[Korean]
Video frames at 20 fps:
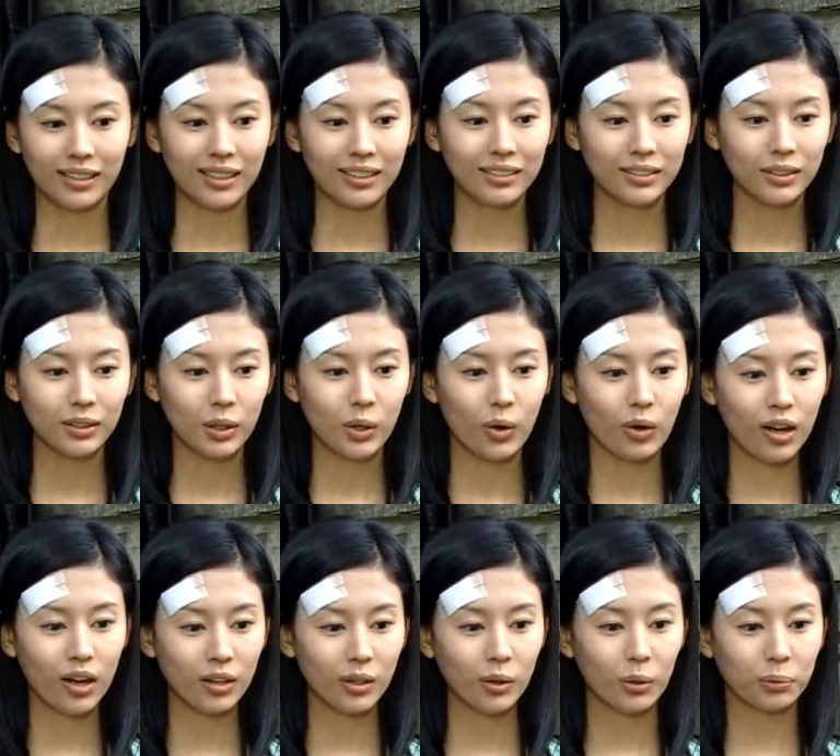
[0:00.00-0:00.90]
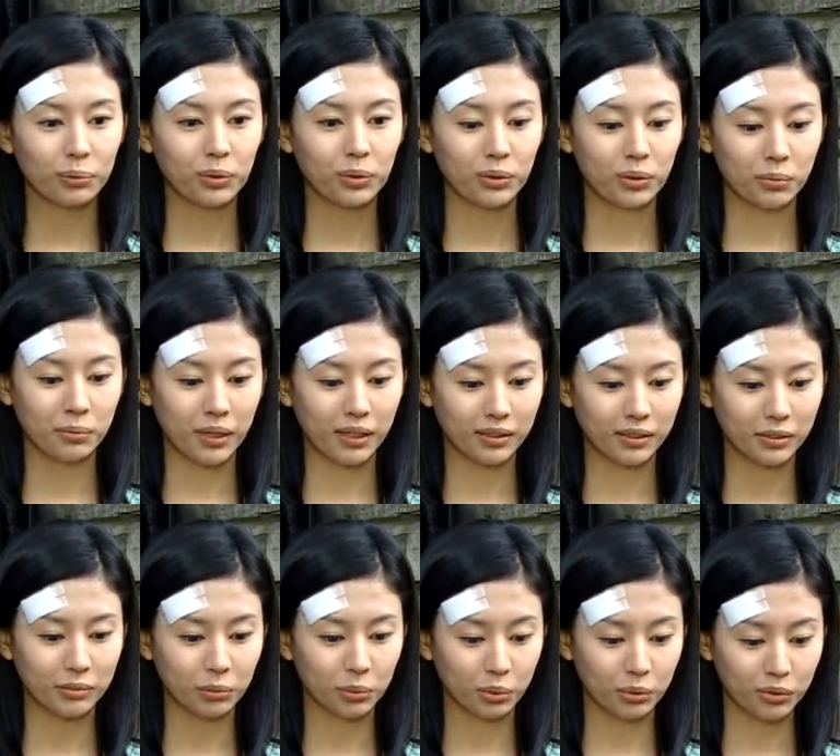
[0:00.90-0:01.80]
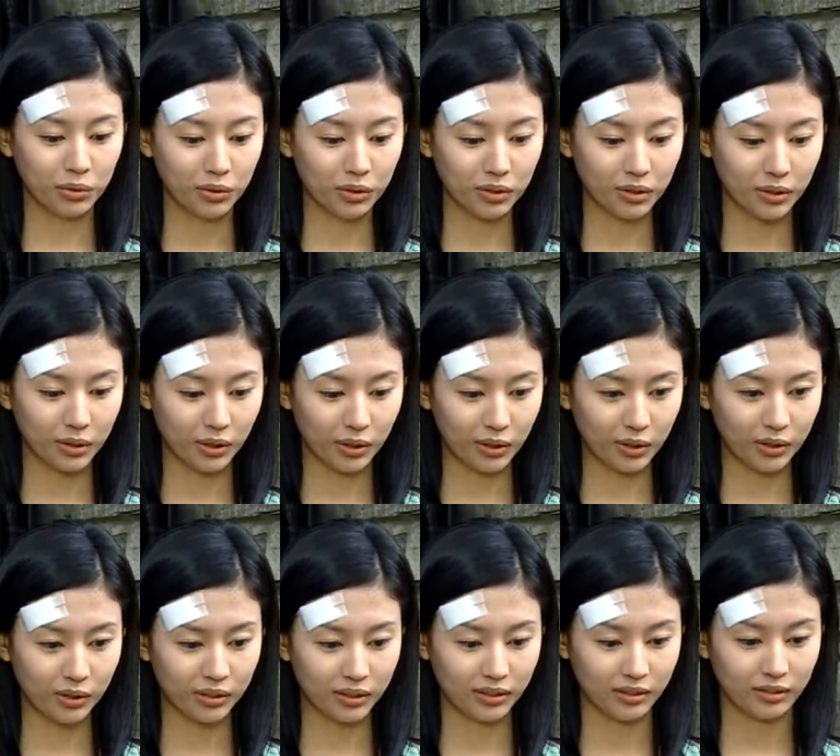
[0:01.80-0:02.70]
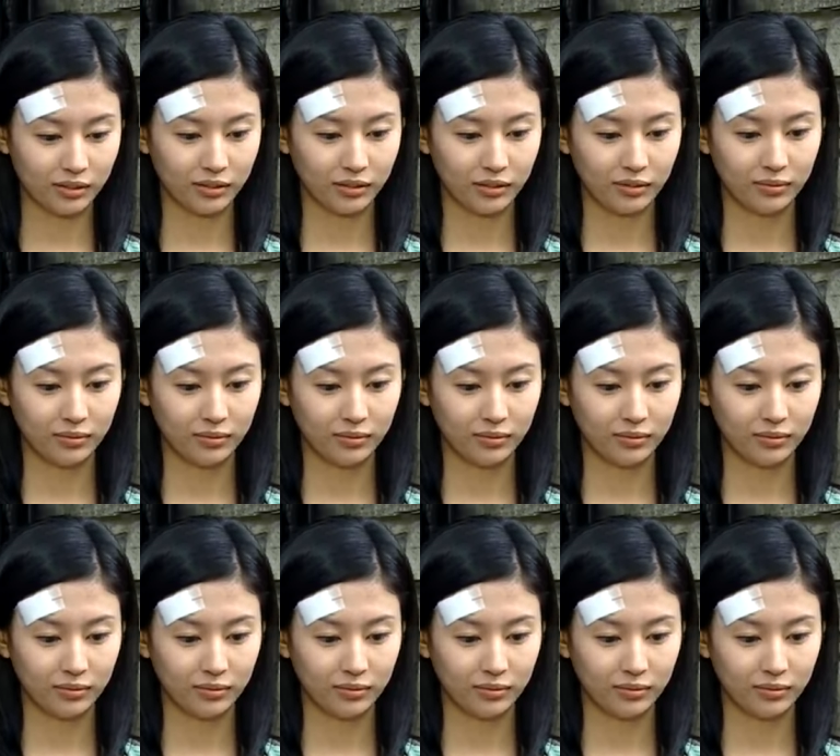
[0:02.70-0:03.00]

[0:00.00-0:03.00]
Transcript: 아까는 경황이 없어서 말씀 못 드렸어요.